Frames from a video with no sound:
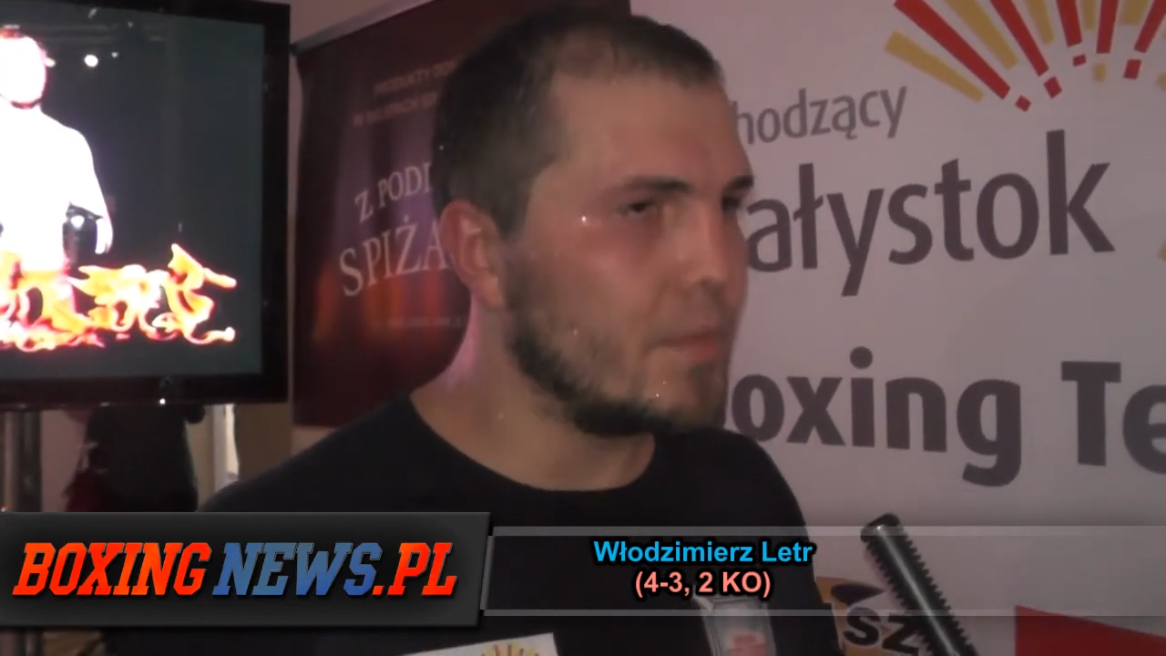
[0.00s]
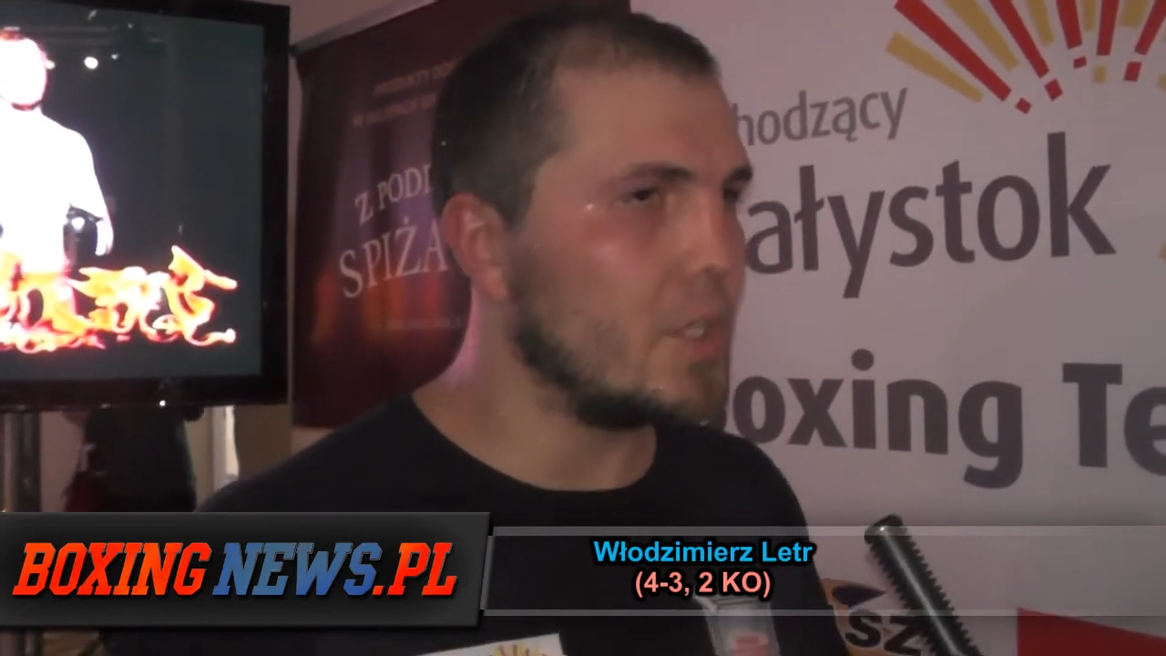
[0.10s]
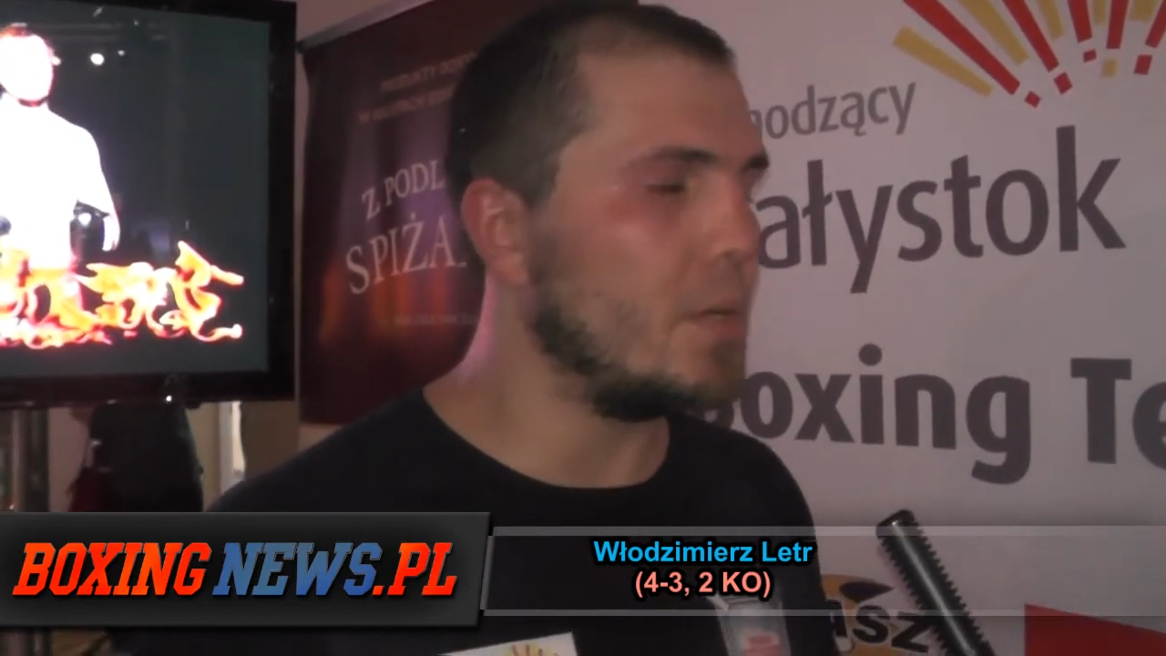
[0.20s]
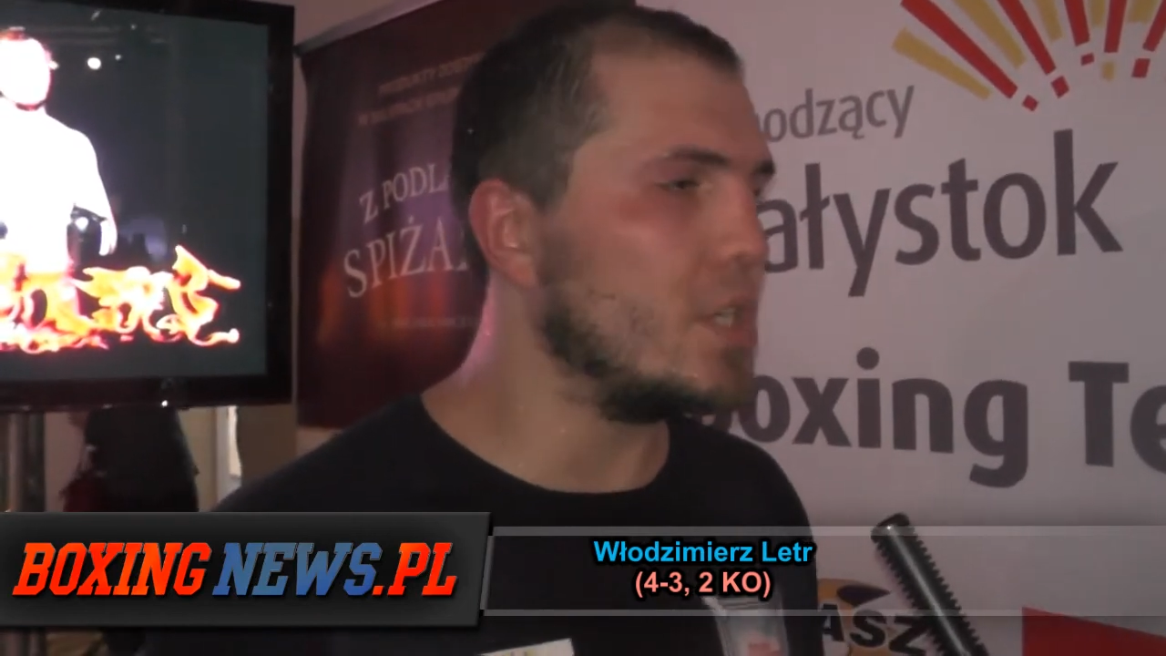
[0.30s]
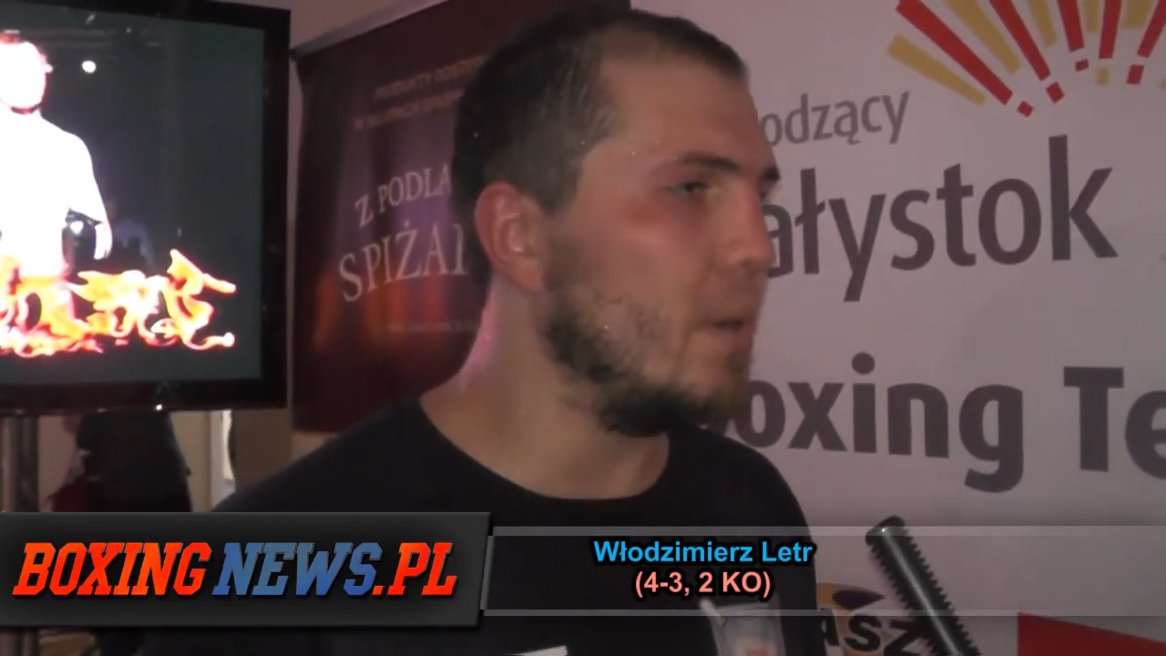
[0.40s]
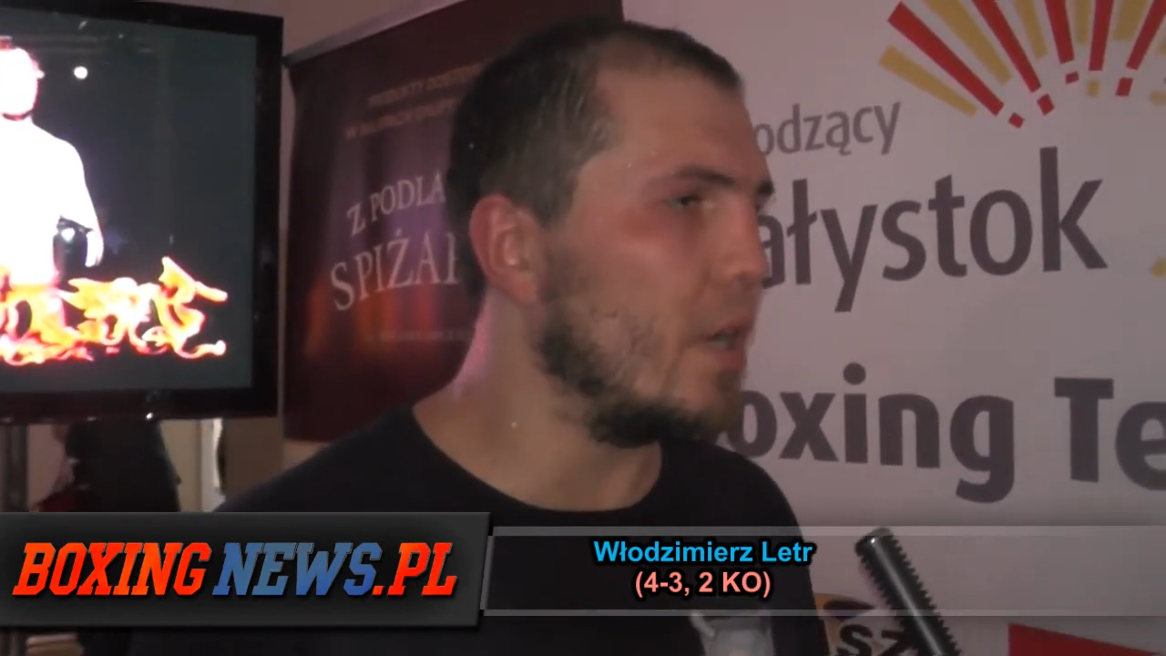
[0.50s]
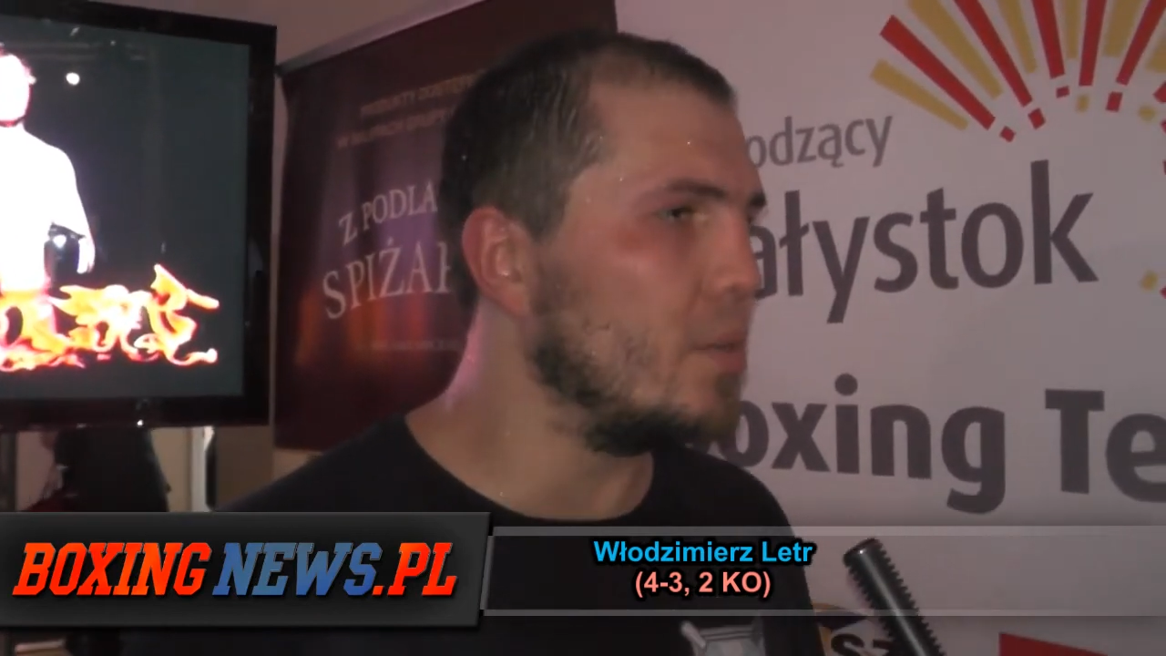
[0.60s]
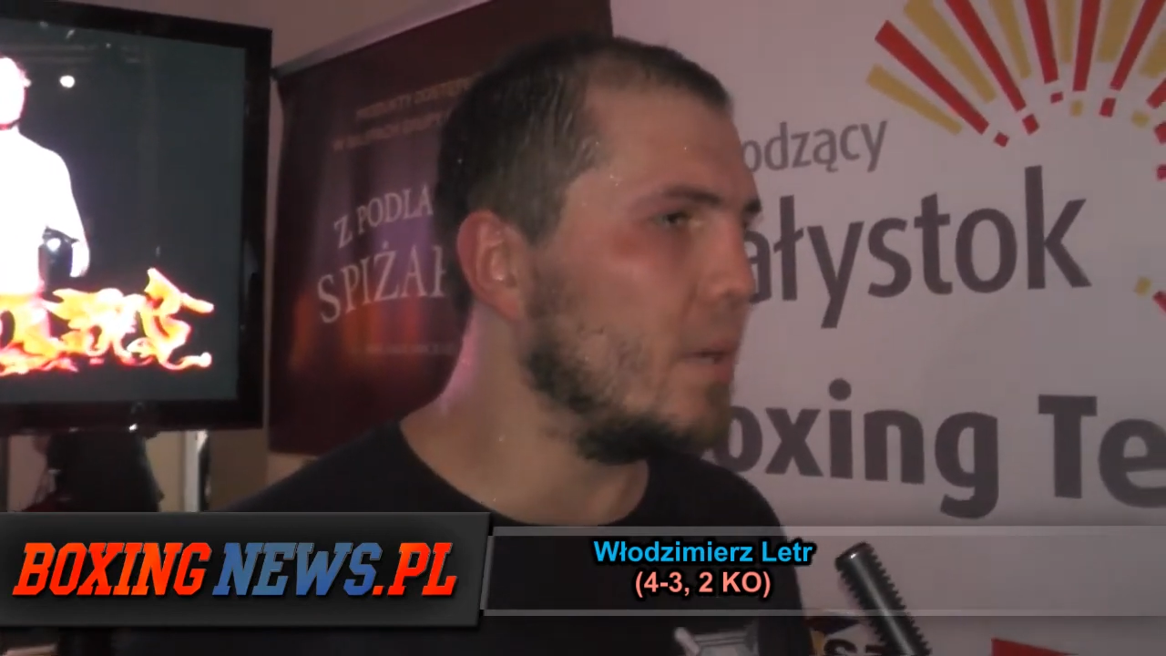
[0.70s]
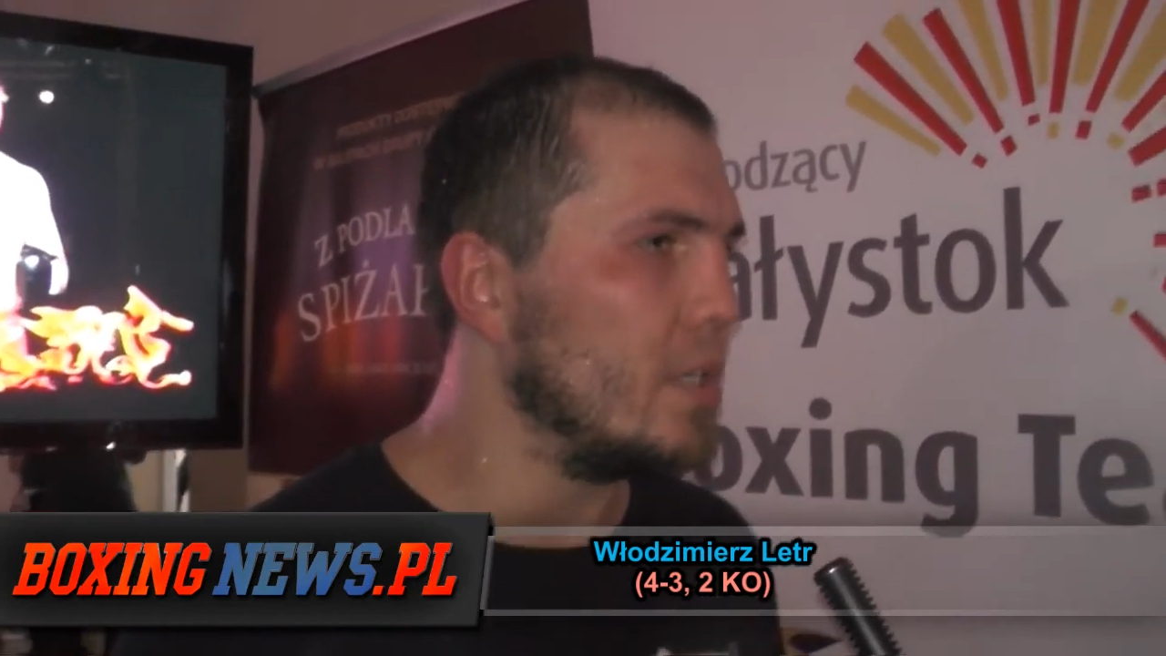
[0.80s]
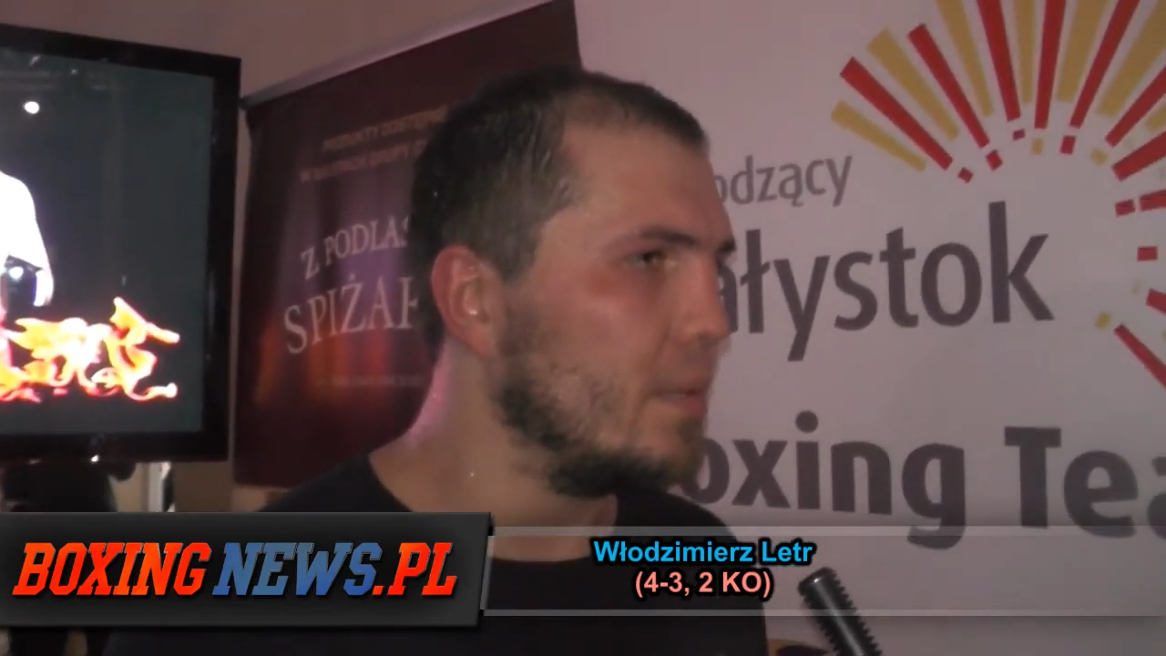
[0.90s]
zobaczymy jak
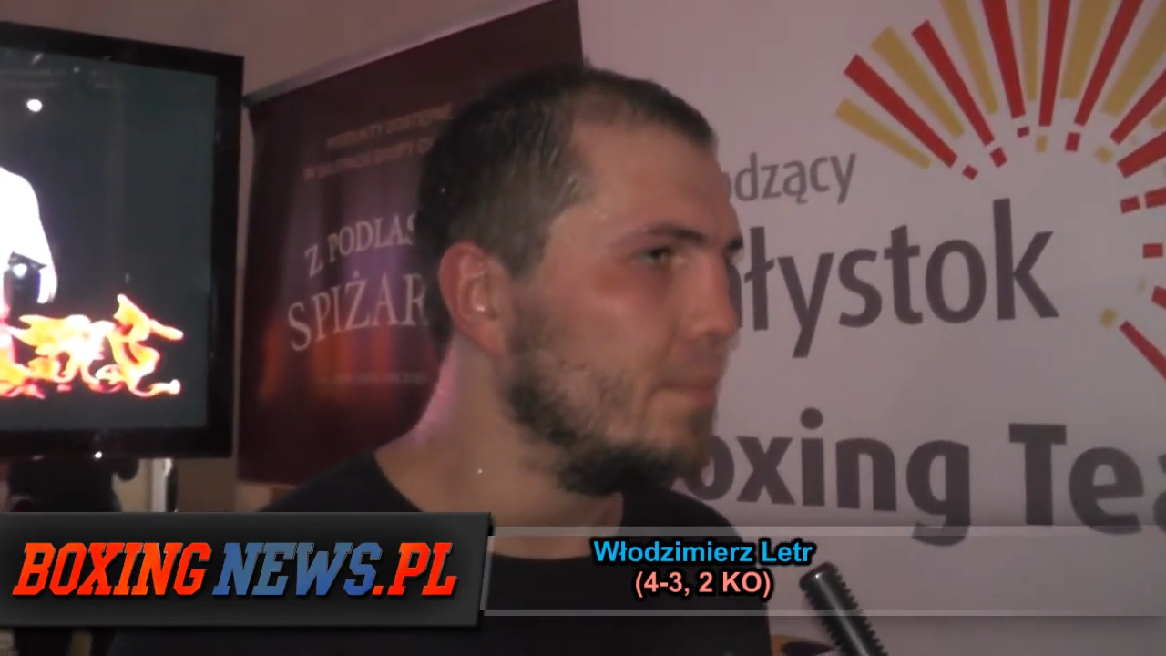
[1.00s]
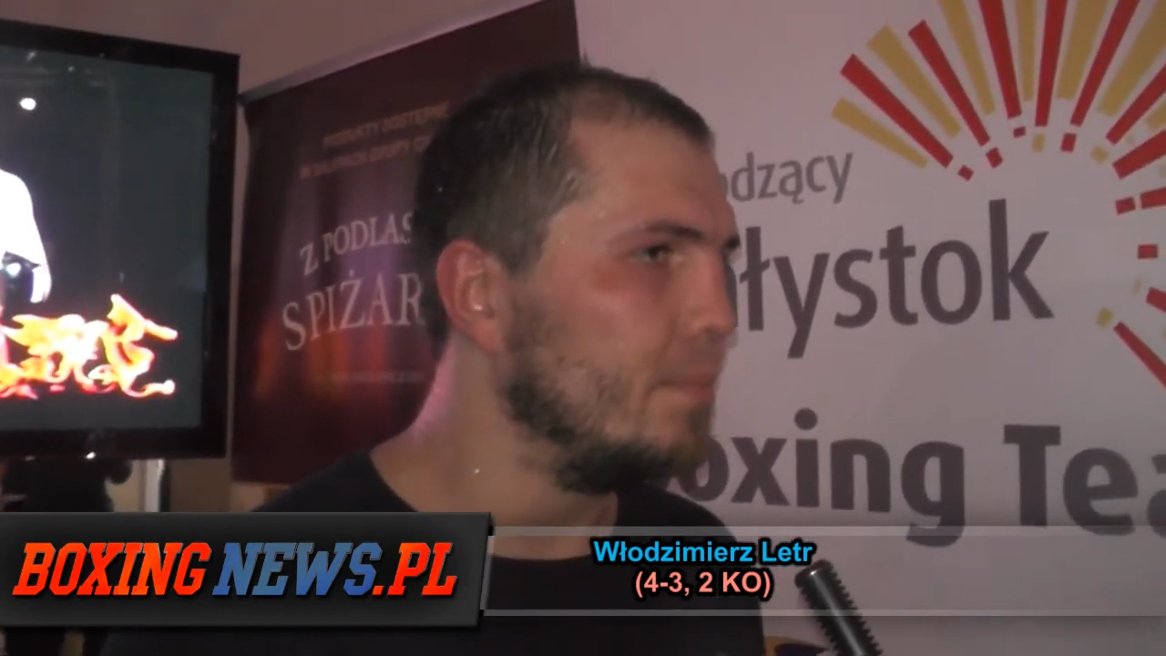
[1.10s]
to będzie.